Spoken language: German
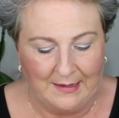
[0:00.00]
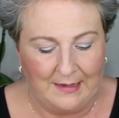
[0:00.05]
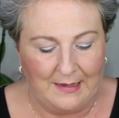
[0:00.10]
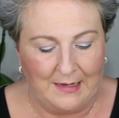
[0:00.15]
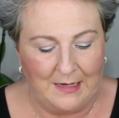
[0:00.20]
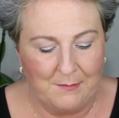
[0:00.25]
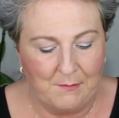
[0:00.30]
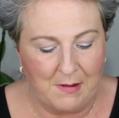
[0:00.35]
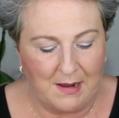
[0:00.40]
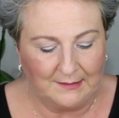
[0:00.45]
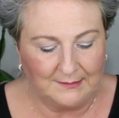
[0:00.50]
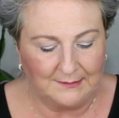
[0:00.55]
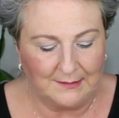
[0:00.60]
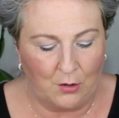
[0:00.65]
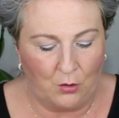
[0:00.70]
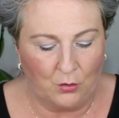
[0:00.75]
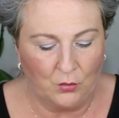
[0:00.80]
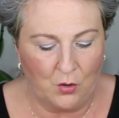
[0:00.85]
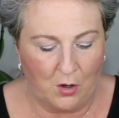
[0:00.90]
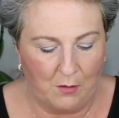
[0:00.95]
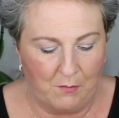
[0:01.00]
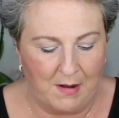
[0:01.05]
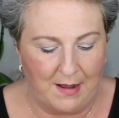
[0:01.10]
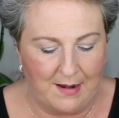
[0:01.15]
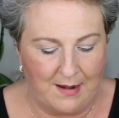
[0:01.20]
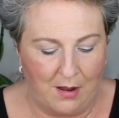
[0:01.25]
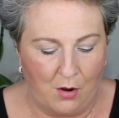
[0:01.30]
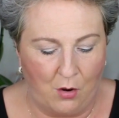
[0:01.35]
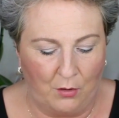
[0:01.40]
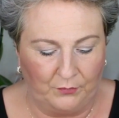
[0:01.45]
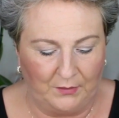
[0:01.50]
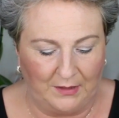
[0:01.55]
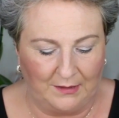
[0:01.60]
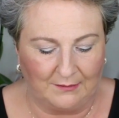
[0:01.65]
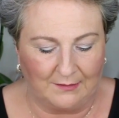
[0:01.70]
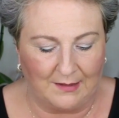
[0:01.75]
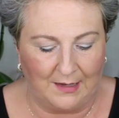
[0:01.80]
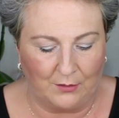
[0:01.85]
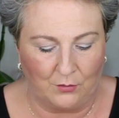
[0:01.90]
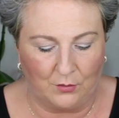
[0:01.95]
Ich mache es auch nochmal auf, ich
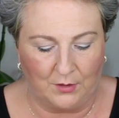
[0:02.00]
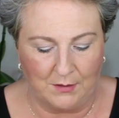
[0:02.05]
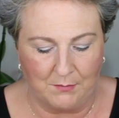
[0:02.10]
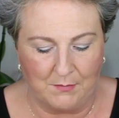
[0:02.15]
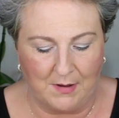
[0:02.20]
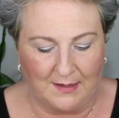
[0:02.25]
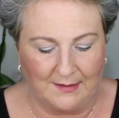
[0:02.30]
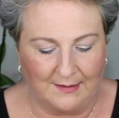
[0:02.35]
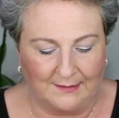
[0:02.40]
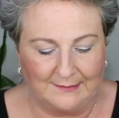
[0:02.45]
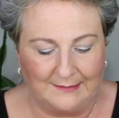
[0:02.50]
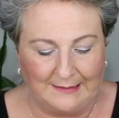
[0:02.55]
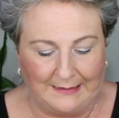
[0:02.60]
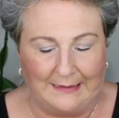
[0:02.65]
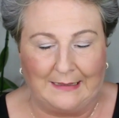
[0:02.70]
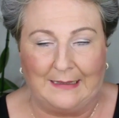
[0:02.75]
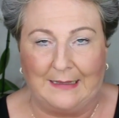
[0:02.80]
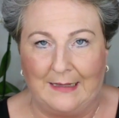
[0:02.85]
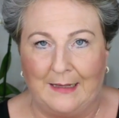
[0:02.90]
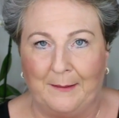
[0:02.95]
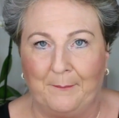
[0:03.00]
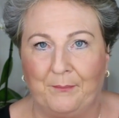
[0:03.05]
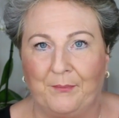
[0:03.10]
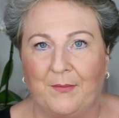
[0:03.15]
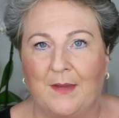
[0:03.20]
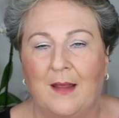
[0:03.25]
zeige euch mal das Innenleben.